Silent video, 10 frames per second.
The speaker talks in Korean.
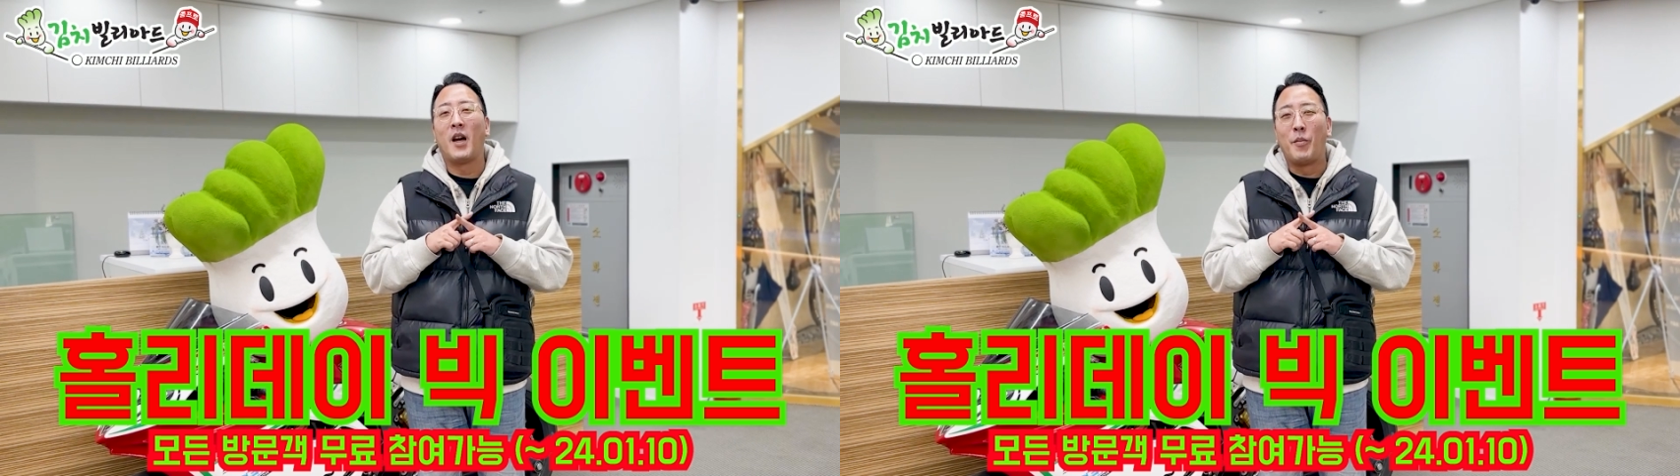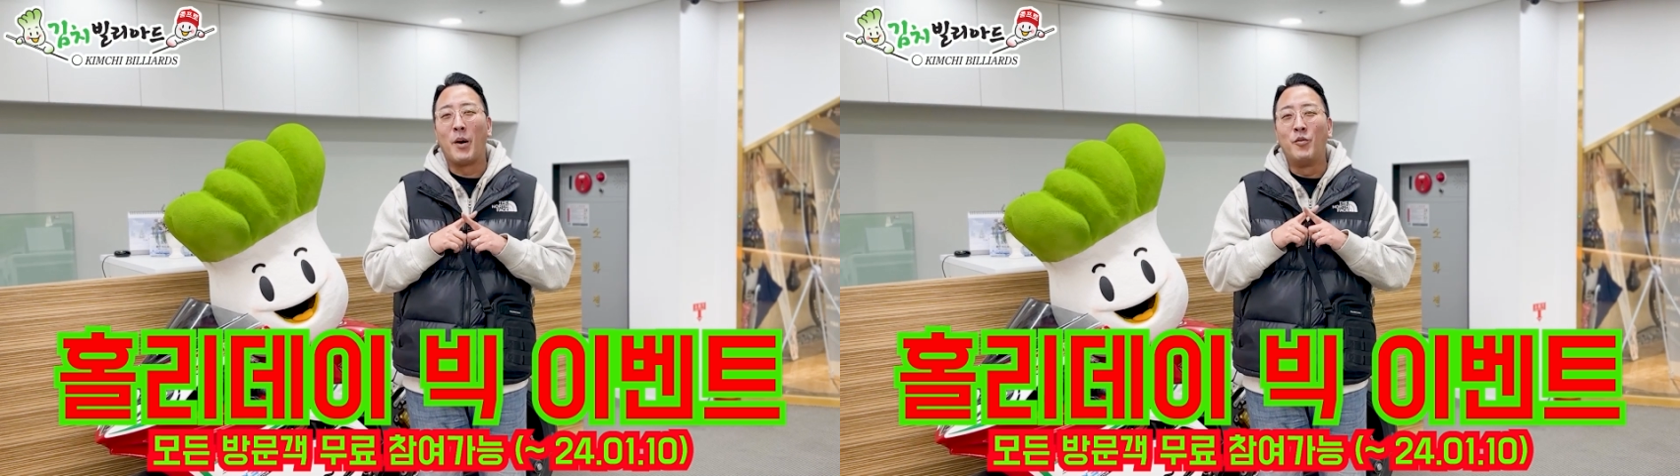
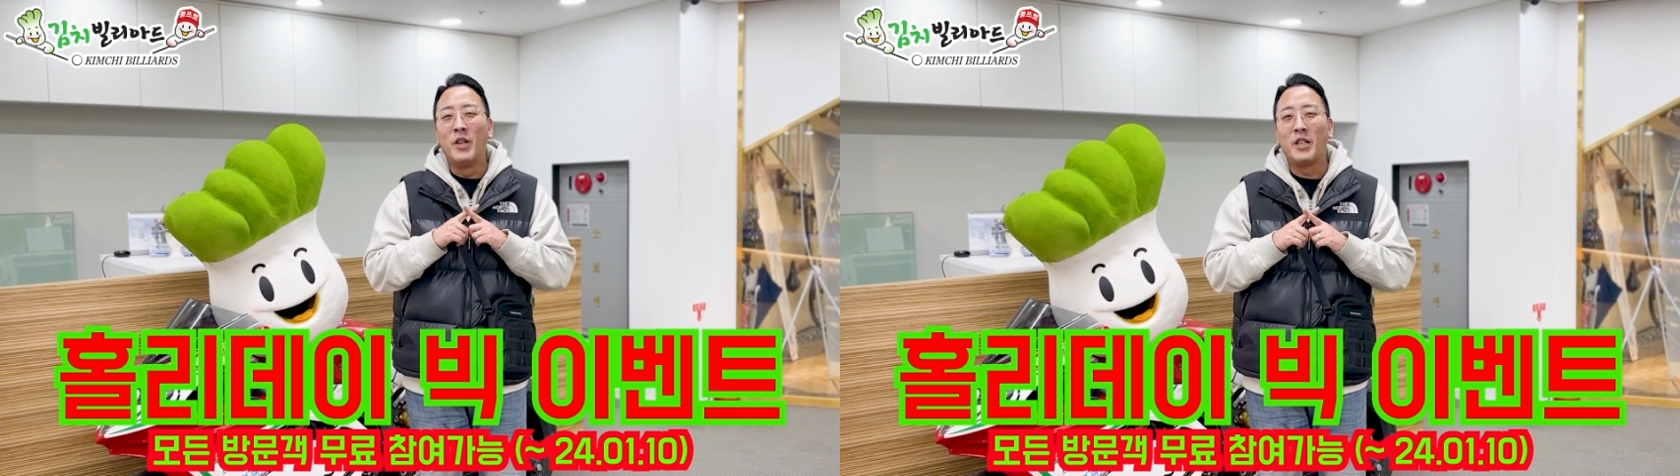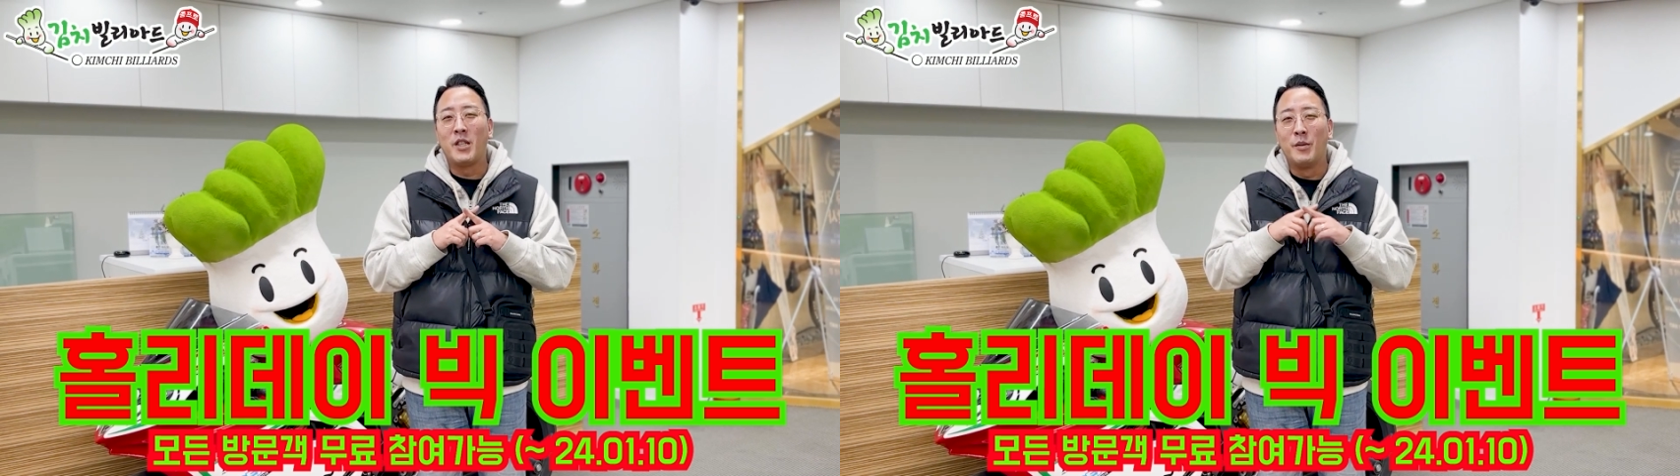
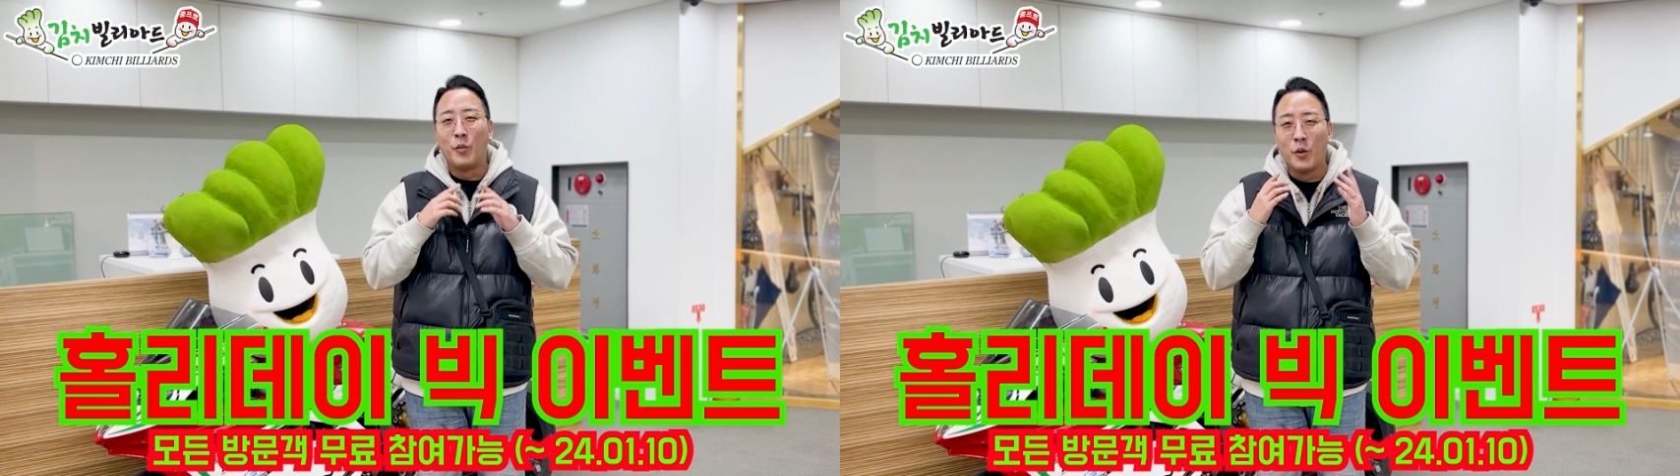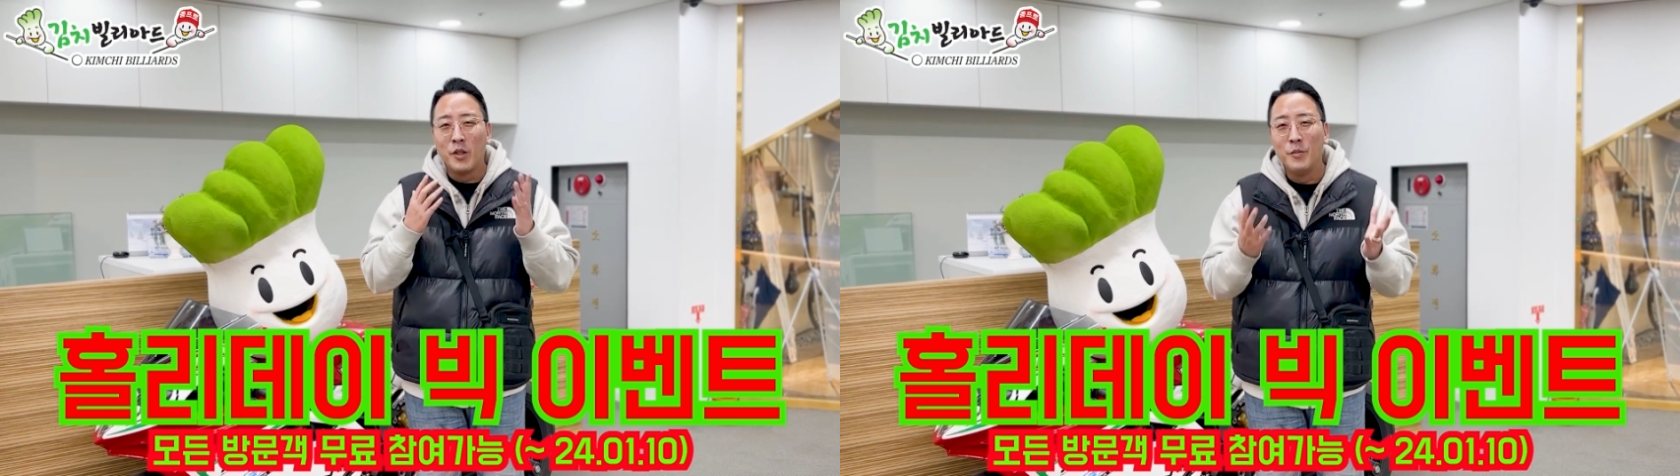방문하시는
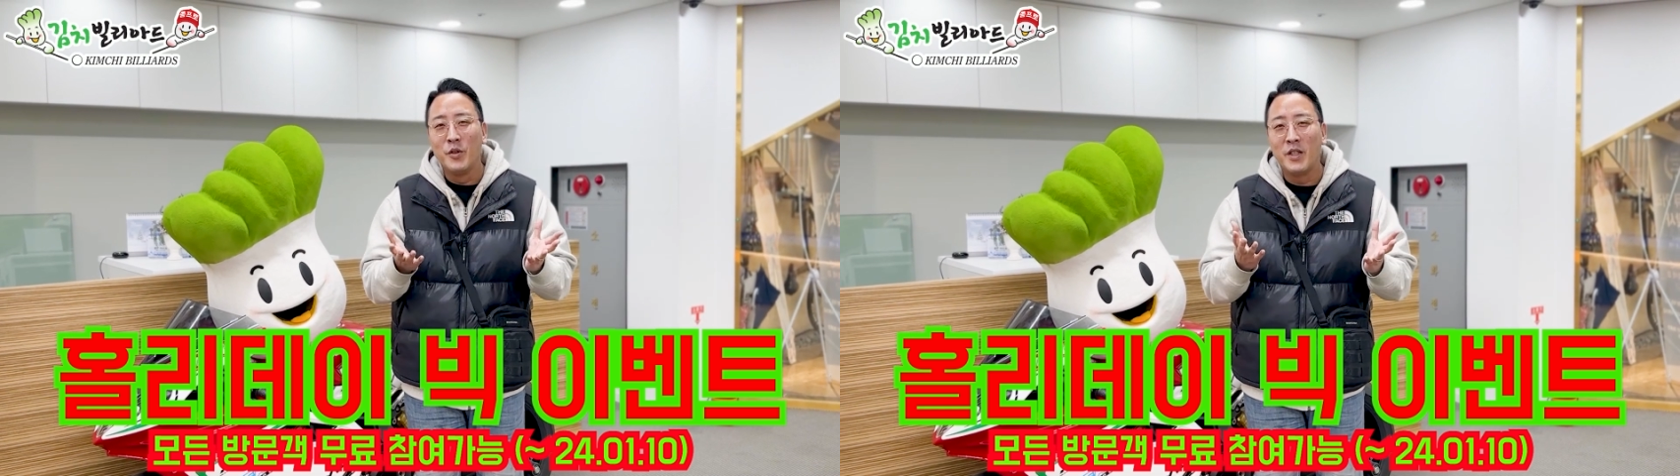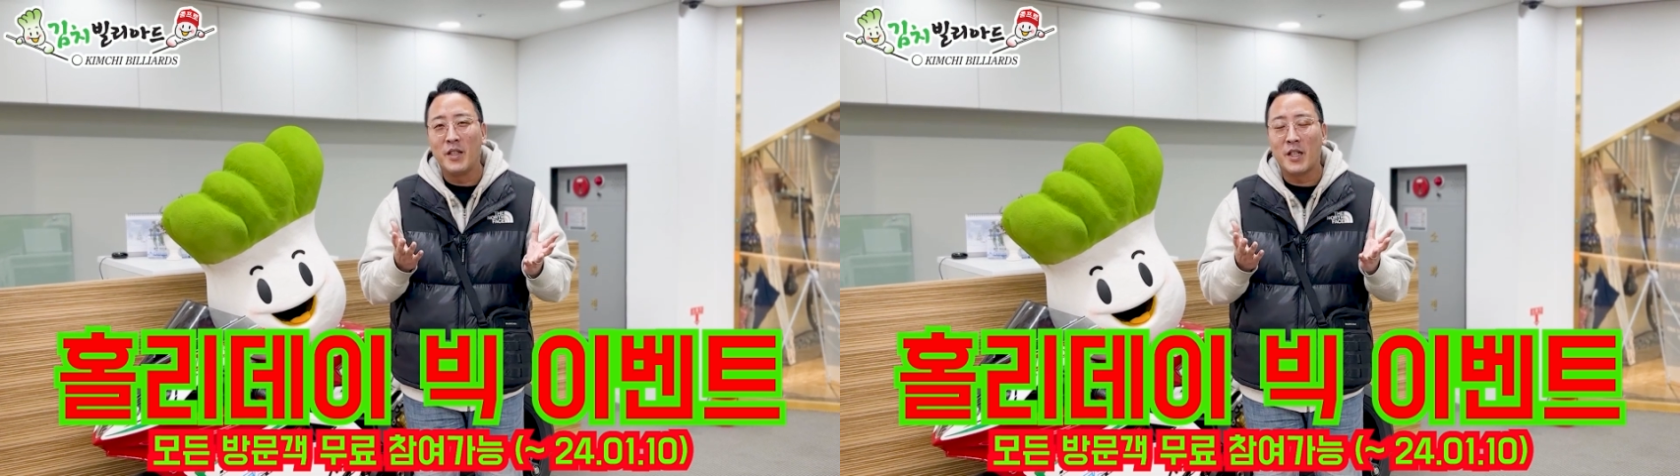모든
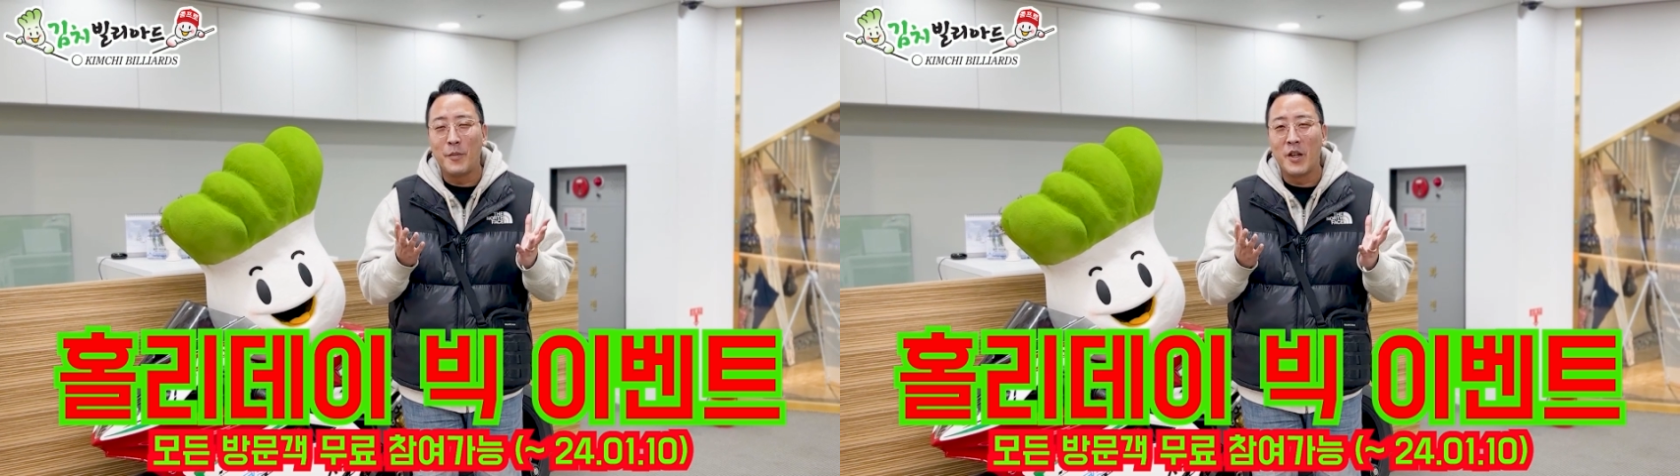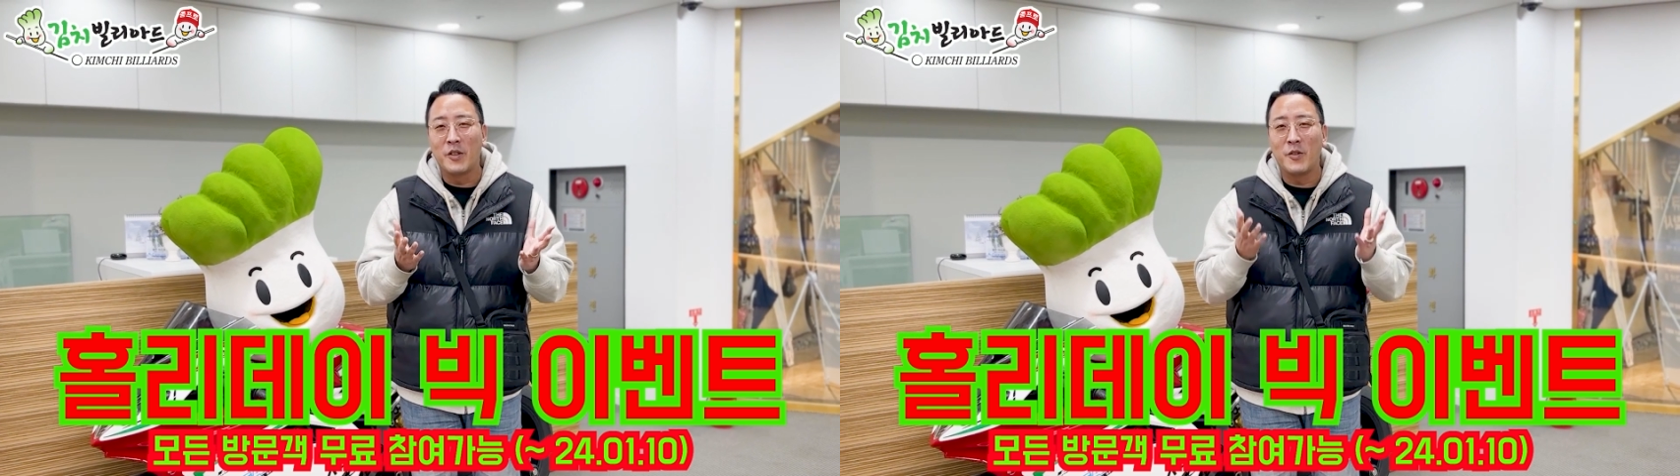분들이
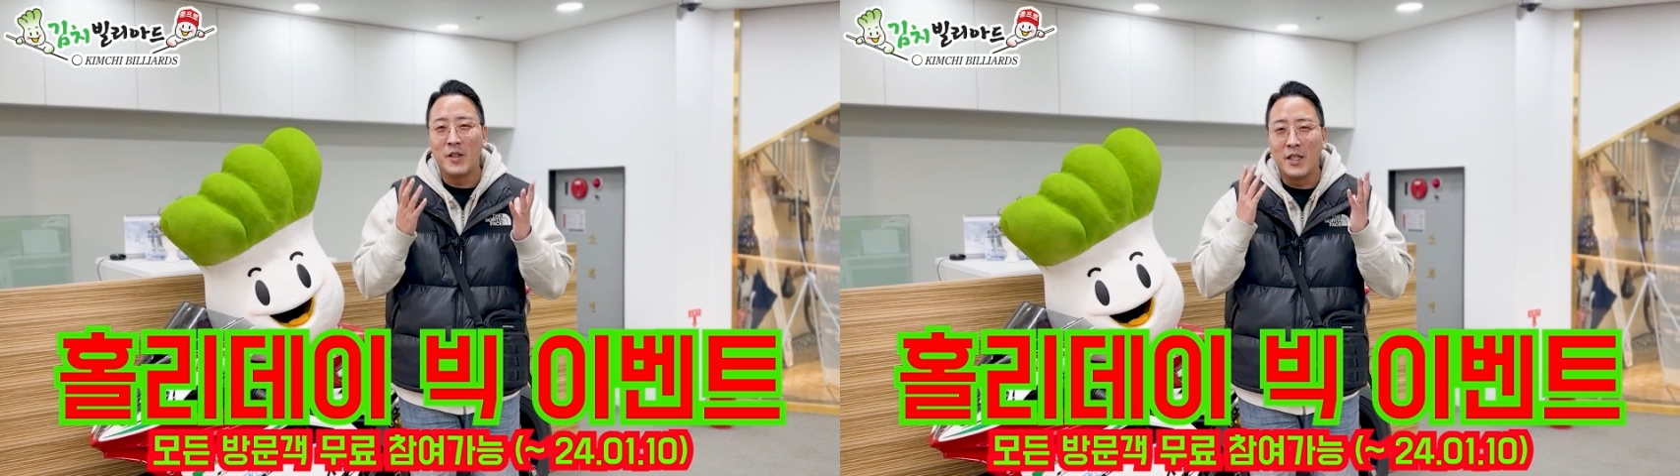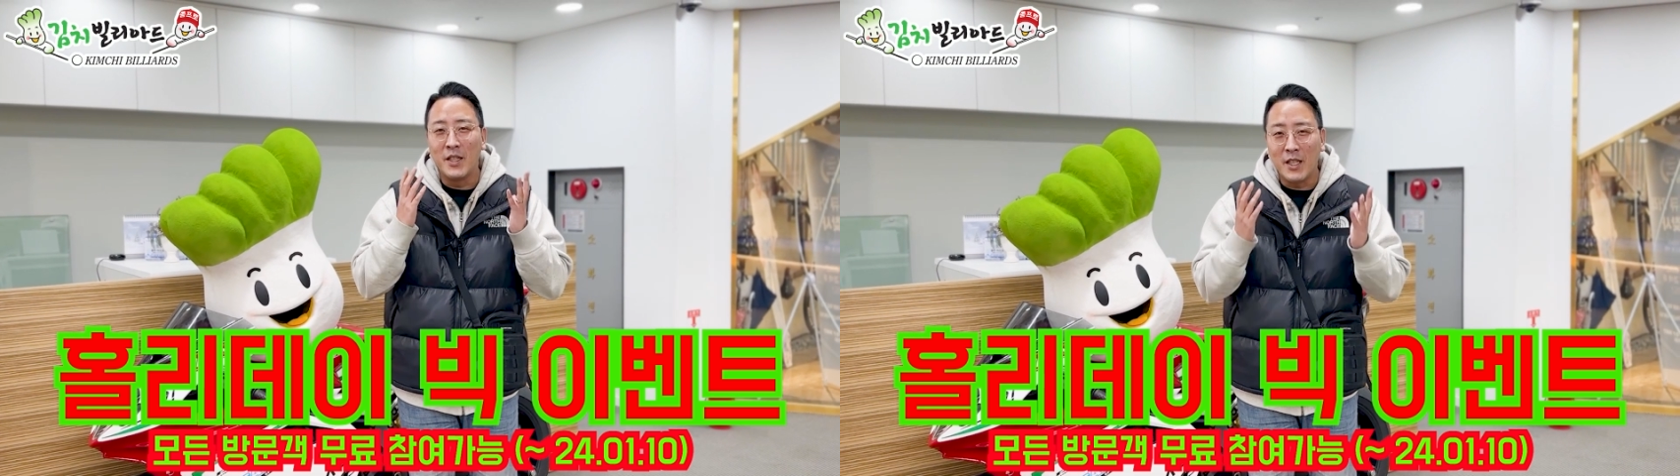참여할 수 있는